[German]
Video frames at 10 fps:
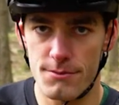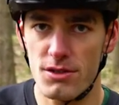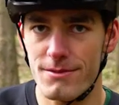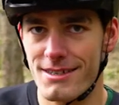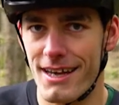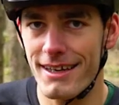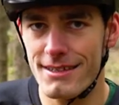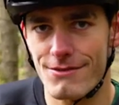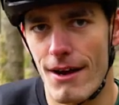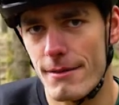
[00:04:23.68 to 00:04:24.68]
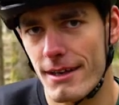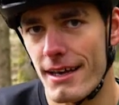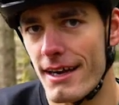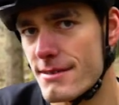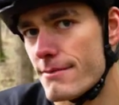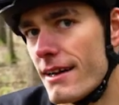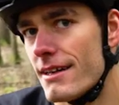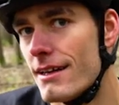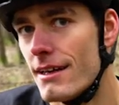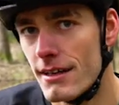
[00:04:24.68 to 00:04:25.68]
müssen wir jetzt eigentlich das Fahrwerk
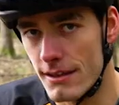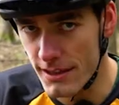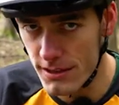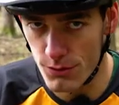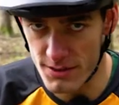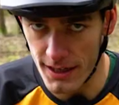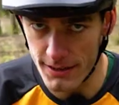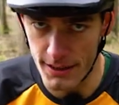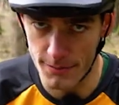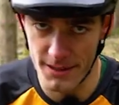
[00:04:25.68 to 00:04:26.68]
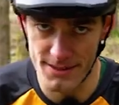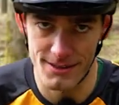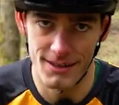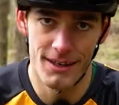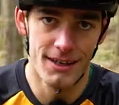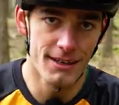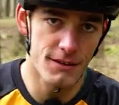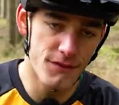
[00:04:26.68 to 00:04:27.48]
erstmal nicht großartig anpassen. Die